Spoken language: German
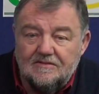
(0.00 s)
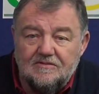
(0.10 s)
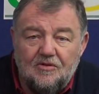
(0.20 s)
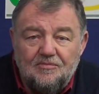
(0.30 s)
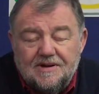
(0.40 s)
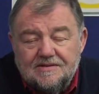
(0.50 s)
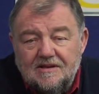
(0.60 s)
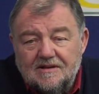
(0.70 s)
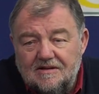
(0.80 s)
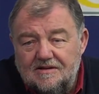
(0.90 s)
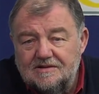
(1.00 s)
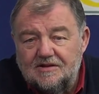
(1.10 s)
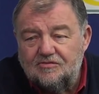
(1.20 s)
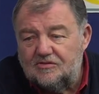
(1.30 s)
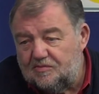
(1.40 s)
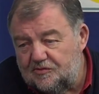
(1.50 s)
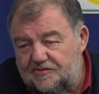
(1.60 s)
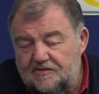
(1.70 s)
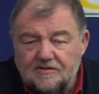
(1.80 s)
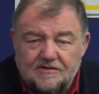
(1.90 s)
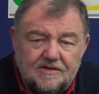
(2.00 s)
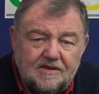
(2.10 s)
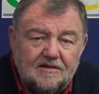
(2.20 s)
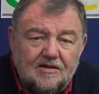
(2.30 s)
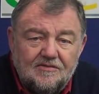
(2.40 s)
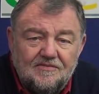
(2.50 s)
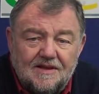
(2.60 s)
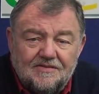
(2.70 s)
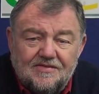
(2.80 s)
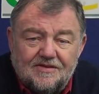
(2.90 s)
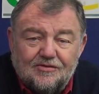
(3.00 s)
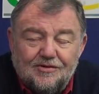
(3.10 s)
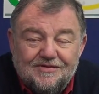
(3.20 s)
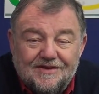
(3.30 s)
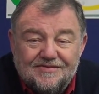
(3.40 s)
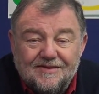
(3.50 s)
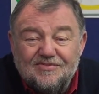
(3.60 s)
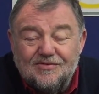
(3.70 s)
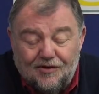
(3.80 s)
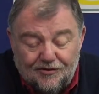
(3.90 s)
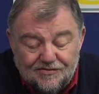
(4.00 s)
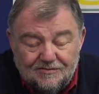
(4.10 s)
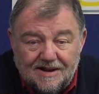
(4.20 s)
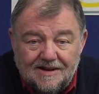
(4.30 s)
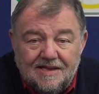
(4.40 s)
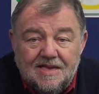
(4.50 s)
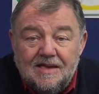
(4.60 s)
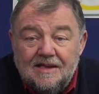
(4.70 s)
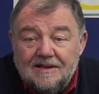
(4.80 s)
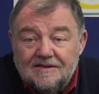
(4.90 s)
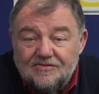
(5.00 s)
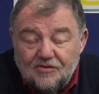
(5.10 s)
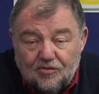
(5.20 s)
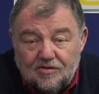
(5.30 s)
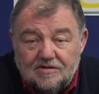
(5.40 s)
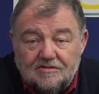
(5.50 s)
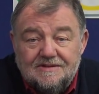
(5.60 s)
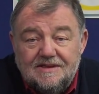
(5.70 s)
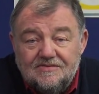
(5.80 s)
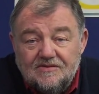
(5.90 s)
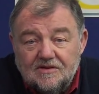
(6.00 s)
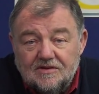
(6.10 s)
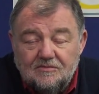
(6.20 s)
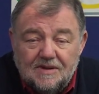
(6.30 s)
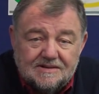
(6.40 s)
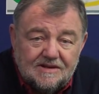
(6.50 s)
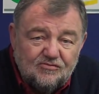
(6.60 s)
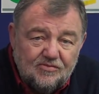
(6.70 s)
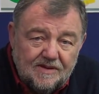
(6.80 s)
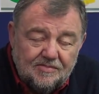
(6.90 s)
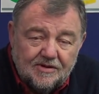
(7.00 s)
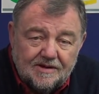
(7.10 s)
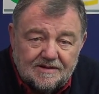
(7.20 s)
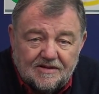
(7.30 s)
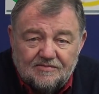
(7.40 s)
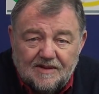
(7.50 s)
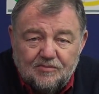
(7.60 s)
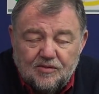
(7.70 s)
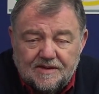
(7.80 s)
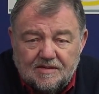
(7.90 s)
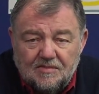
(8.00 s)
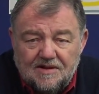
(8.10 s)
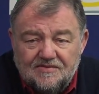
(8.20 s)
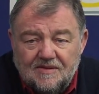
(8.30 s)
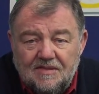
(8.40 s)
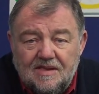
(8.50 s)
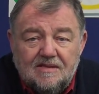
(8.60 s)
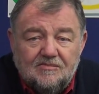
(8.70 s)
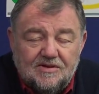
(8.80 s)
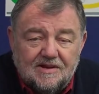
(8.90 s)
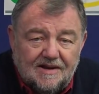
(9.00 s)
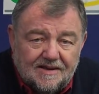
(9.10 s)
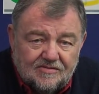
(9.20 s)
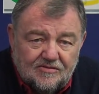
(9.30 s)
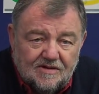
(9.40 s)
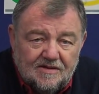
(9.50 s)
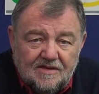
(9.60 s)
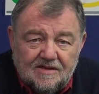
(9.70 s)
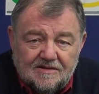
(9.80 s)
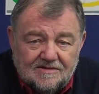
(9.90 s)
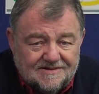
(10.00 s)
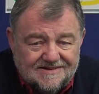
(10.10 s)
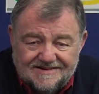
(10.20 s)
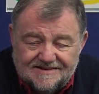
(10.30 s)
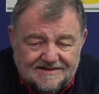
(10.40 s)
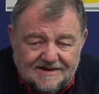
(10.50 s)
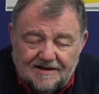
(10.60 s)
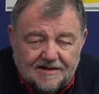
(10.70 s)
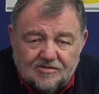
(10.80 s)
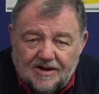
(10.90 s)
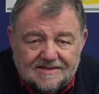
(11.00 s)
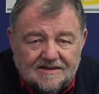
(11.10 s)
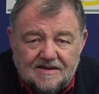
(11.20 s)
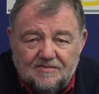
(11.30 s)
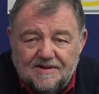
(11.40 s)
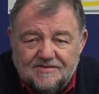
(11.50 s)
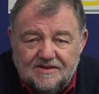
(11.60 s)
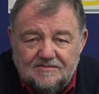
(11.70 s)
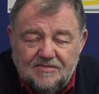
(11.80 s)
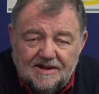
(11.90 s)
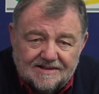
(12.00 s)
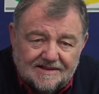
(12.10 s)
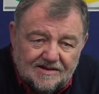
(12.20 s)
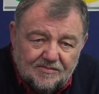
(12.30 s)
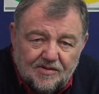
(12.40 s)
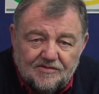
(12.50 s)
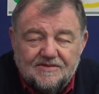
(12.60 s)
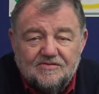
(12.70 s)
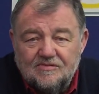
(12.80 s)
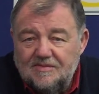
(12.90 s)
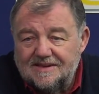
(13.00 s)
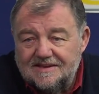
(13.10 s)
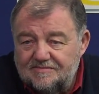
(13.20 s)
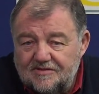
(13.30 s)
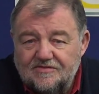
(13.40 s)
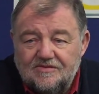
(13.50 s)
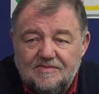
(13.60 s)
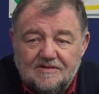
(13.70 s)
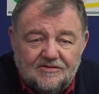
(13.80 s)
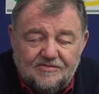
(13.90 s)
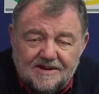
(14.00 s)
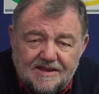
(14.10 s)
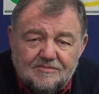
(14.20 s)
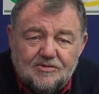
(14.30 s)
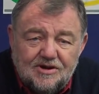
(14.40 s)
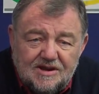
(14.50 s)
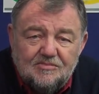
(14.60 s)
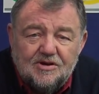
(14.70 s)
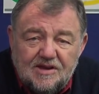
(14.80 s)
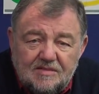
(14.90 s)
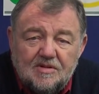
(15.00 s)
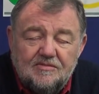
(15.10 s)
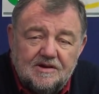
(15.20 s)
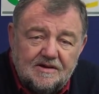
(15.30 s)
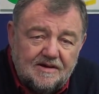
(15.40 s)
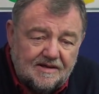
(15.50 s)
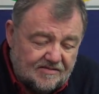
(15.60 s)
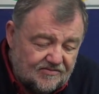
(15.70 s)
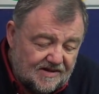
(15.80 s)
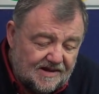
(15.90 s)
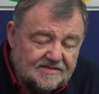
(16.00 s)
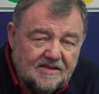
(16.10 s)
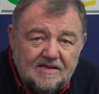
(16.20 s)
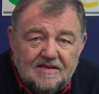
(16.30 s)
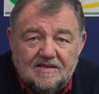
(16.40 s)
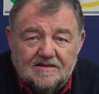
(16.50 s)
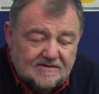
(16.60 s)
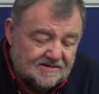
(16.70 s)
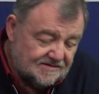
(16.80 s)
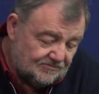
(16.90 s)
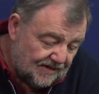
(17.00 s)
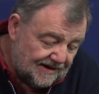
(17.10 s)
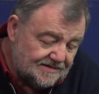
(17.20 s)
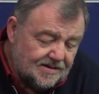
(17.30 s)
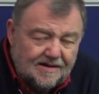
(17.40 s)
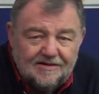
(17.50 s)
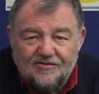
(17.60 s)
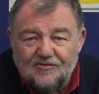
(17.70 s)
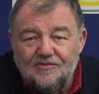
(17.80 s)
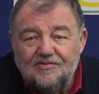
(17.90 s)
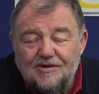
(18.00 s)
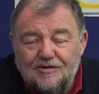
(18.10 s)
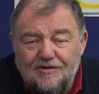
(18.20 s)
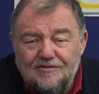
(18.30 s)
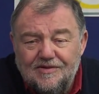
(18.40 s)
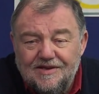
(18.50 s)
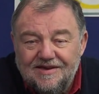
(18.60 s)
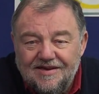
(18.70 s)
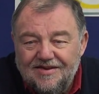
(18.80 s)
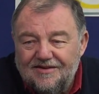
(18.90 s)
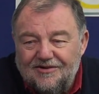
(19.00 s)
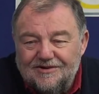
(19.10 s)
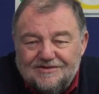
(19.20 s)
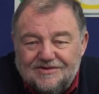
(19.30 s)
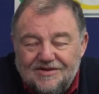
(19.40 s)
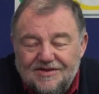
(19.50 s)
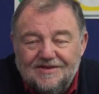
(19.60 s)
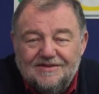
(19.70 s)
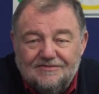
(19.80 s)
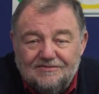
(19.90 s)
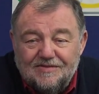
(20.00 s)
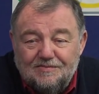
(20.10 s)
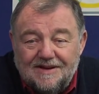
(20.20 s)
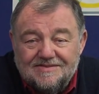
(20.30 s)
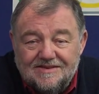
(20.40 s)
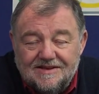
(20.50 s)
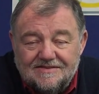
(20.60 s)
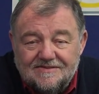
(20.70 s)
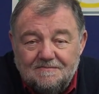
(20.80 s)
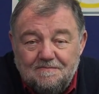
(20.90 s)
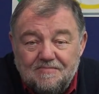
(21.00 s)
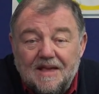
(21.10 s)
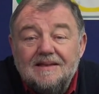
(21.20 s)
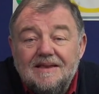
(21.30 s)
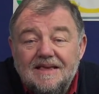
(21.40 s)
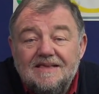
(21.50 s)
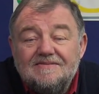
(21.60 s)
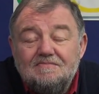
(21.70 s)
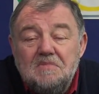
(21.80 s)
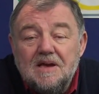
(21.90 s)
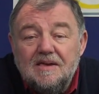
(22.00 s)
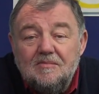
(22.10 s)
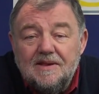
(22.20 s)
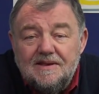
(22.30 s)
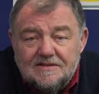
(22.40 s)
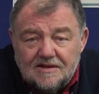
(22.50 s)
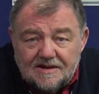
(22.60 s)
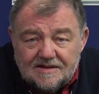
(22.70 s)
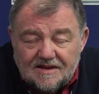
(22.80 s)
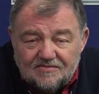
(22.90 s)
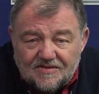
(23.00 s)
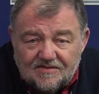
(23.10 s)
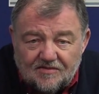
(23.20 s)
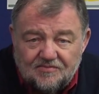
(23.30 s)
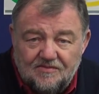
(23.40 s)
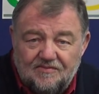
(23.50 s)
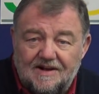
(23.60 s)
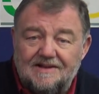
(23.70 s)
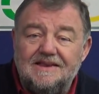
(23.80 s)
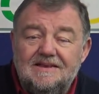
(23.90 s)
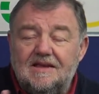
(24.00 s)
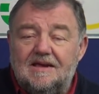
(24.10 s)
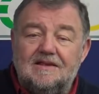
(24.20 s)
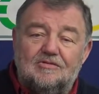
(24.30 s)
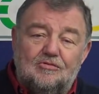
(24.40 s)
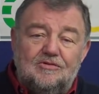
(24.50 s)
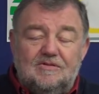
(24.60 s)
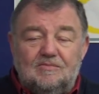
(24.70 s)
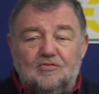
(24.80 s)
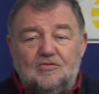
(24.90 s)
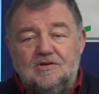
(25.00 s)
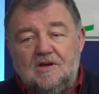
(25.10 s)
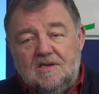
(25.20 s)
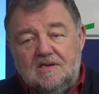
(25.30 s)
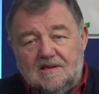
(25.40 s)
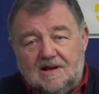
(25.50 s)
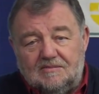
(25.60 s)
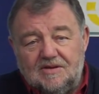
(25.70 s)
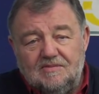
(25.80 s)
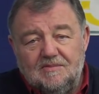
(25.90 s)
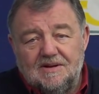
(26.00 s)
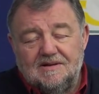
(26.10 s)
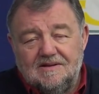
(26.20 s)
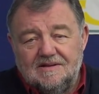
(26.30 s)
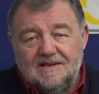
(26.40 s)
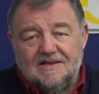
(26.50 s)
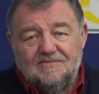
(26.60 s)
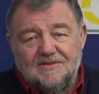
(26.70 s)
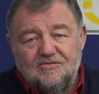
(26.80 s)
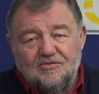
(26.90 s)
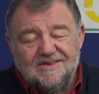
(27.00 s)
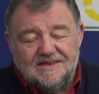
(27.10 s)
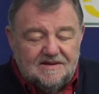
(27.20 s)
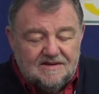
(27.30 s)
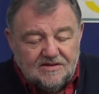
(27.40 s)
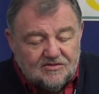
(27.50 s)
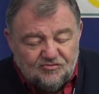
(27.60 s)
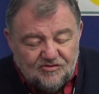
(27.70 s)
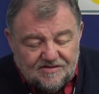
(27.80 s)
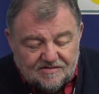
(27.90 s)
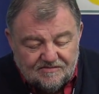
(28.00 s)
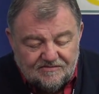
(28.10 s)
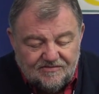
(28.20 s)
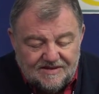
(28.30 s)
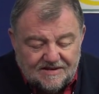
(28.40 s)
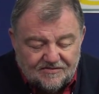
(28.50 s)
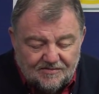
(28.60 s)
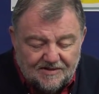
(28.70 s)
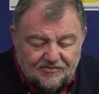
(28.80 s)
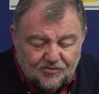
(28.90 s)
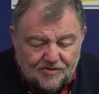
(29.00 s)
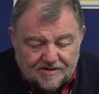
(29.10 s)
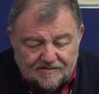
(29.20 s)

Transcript: komplette Erklärung dazu. Ich muss es ja nicht hier laufen lassen, das können Sie ja selbst zu Hause machen. So, und dieser Magnetschweberegler, das war ein Projekt gemeinsam mit Elektor. Äh, Elektor hat keine Platinen mehr, hat keine Bausätze mehr, gibt es nicht mehr. Und ich werde immer und immer und immer wieder danach gefragt, äh, mein Teil ist unverkäuflich und was machen Sie jetzt? Dann ist mir im Internet etwas aufgefallen, in der elektronischen Bucht. Aber ich will mal erstmal zurückgehen in die Geschichte, wie das mal früher